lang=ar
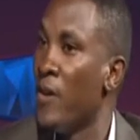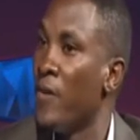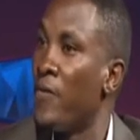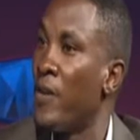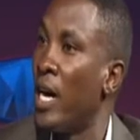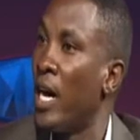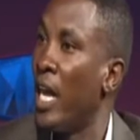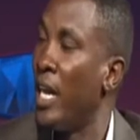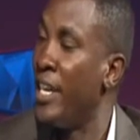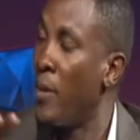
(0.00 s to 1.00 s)

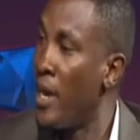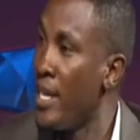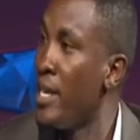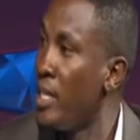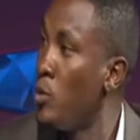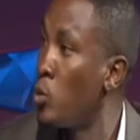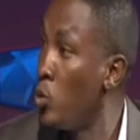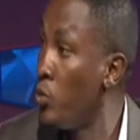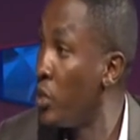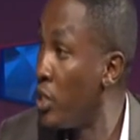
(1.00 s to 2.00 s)
فالنمائيه دي
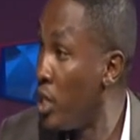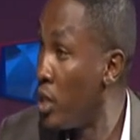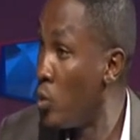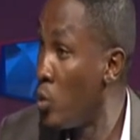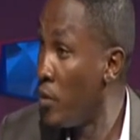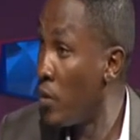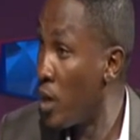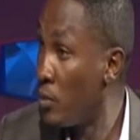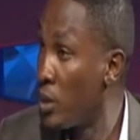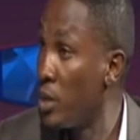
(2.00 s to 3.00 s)
بتكون في السنين الاولى في
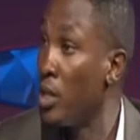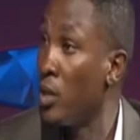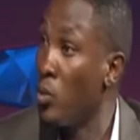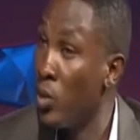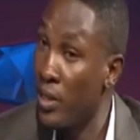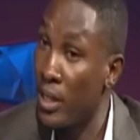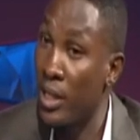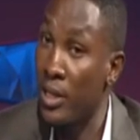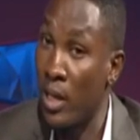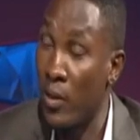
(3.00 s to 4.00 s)
الخمس سنين الاولى
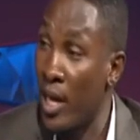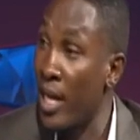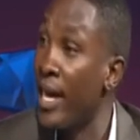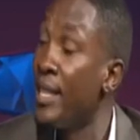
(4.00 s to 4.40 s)
الست سنوات نعم. لحد